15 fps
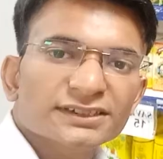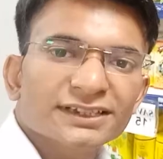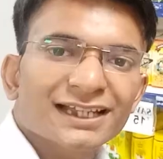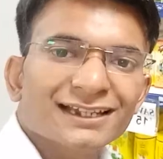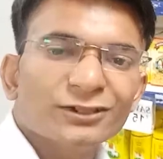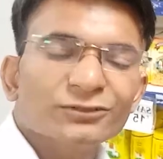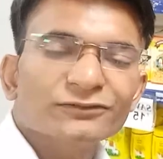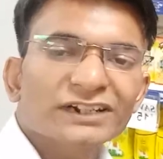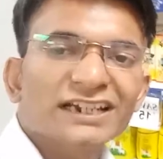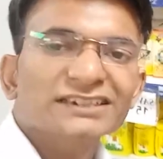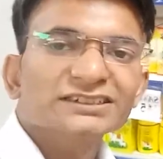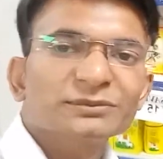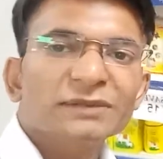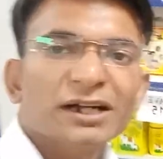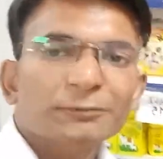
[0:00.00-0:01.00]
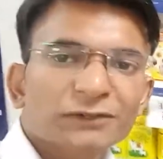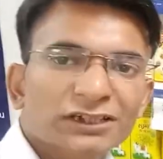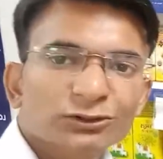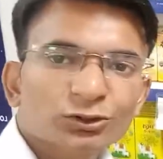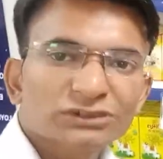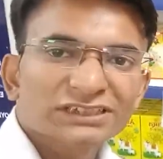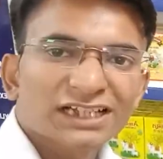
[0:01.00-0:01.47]
हेलो फ्रेंड्स मैं
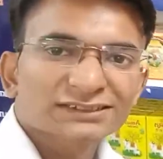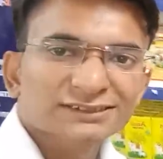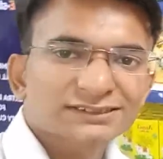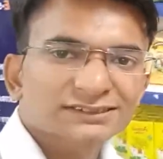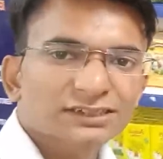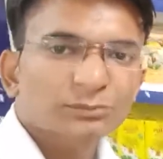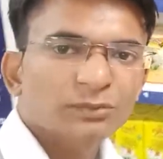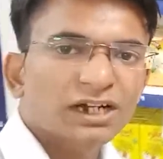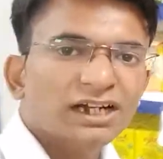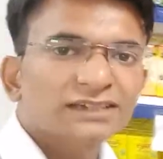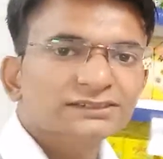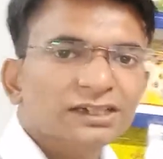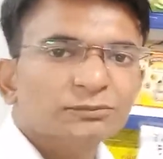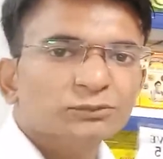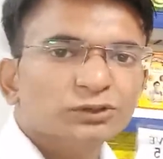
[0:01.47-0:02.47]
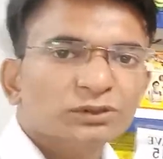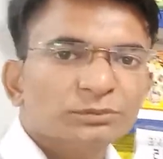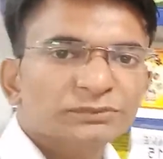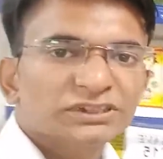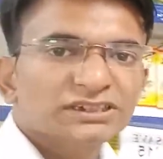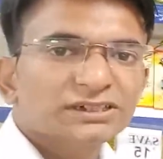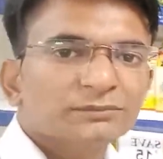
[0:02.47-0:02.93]
आपका दोस्त आशीष शर्मा आज आपको
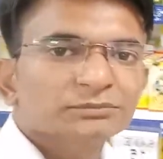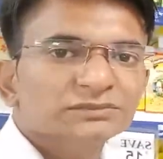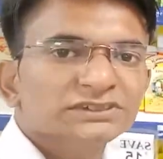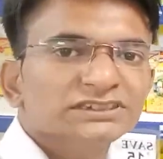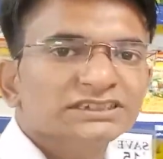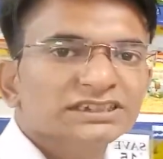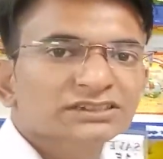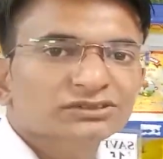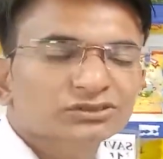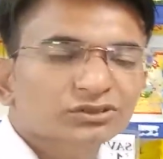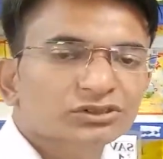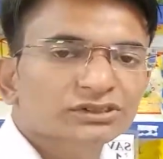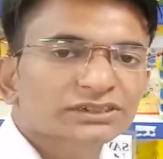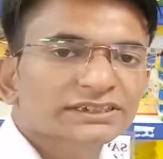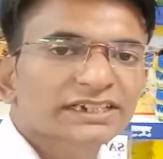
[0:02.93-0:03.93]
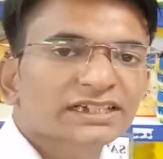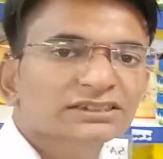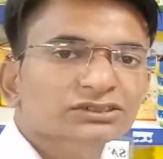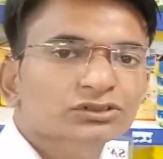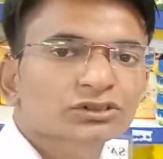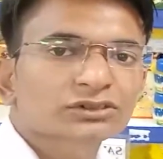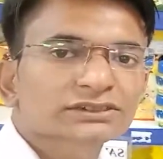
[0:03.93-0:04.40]
अपनी कंपनी के स्टोर इंडिया
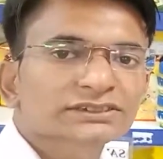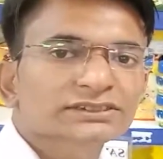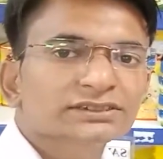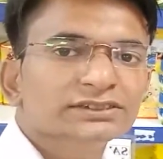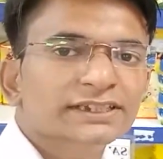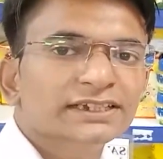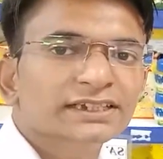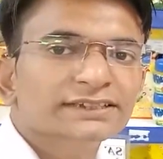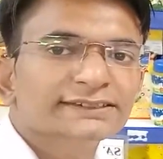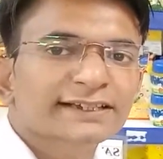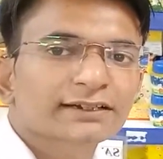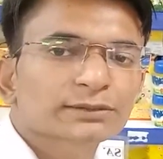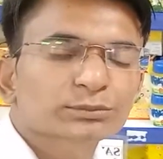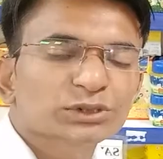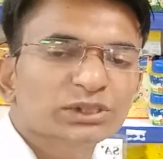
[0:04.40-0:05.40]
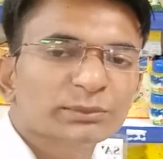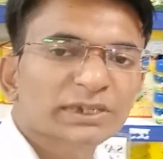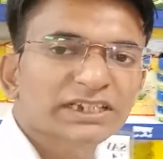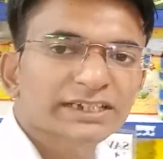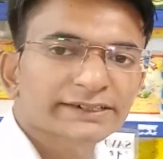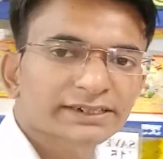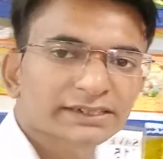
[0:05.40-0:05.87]
स्टोर दिल्ली जनकपुर में
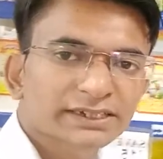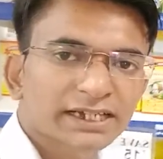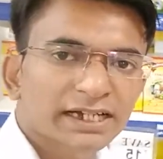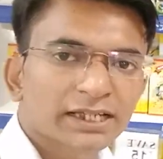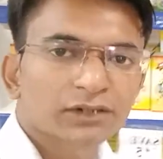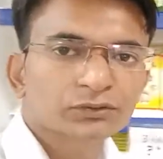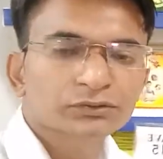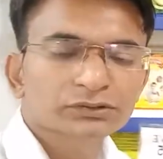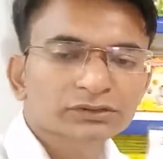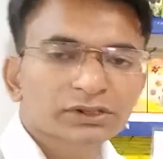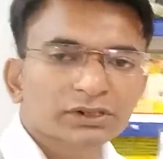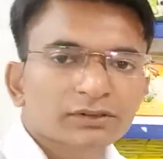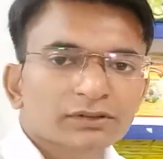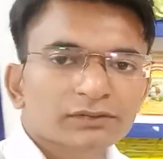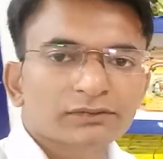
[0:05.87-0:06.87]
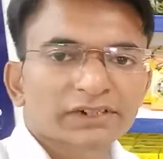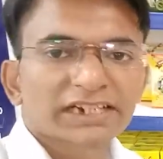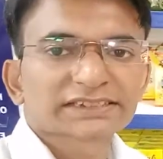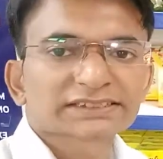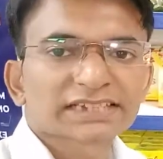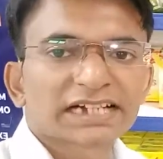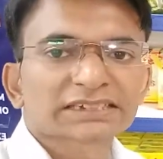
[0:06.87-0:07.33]
लेकर जा रहा हूँ
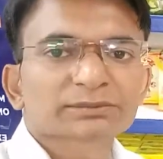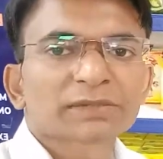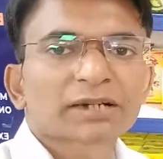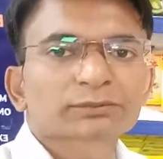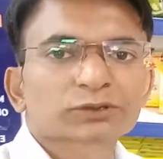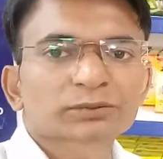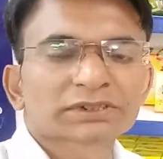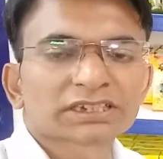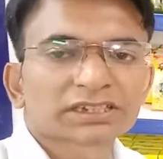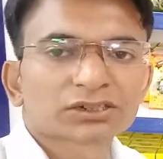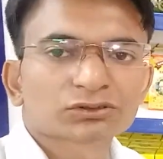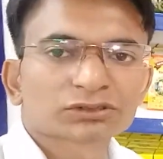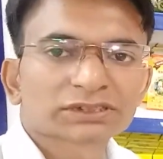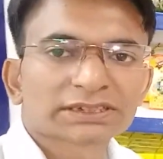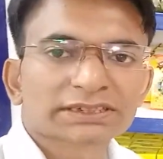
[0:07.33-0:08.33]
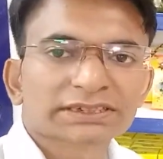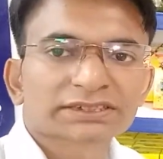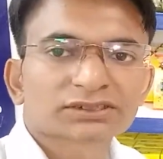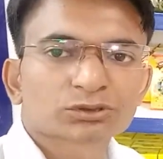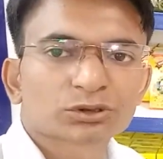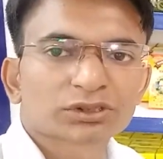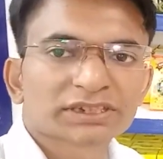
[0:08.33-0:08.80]
फ्रेंड्स आज मैं आपको बताता हूँ कि ई
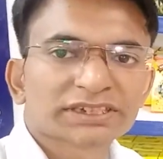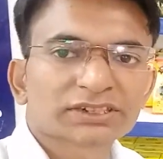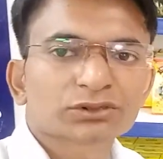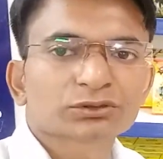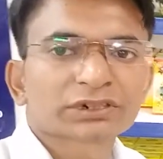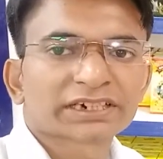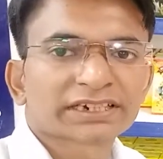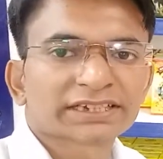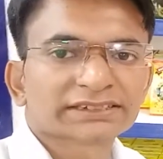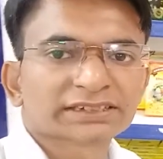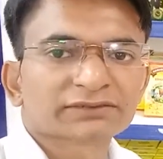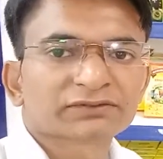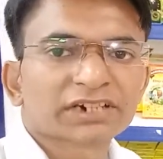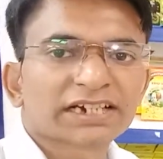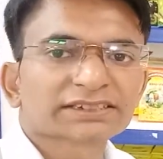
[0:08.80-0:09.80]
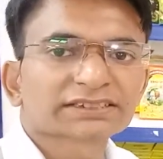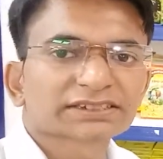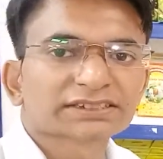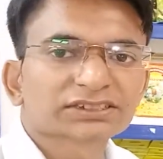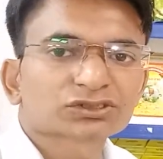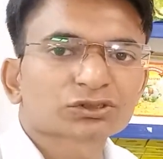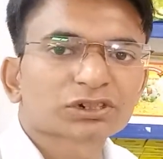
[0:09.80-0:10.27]
स्टोर ही क्यों करना चाहिए फ्रेंड्स
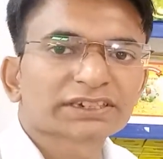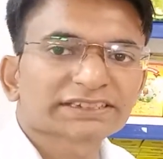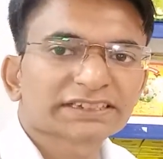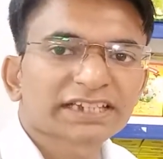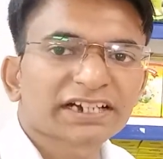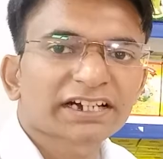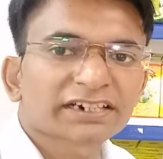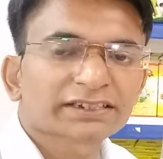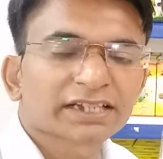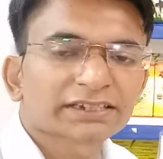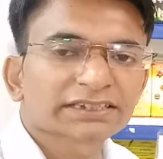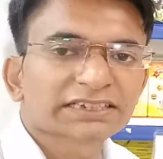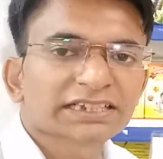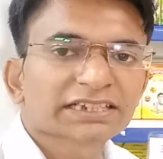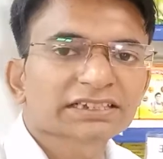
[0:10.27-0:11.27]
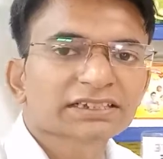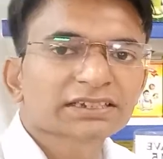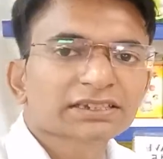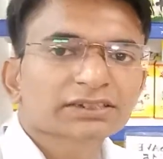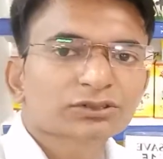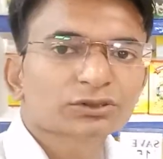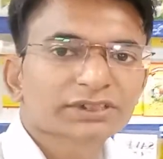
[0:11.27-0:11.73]
ई स्टोर इसलिए करना चाहिए
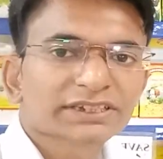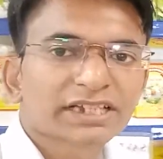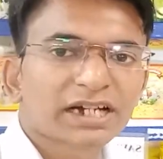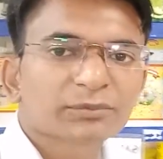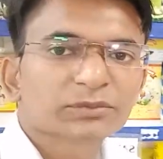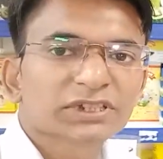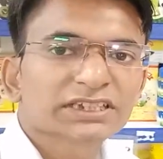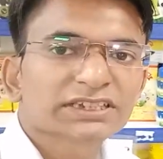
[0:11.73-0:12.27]
क्योंकि यहाँ पे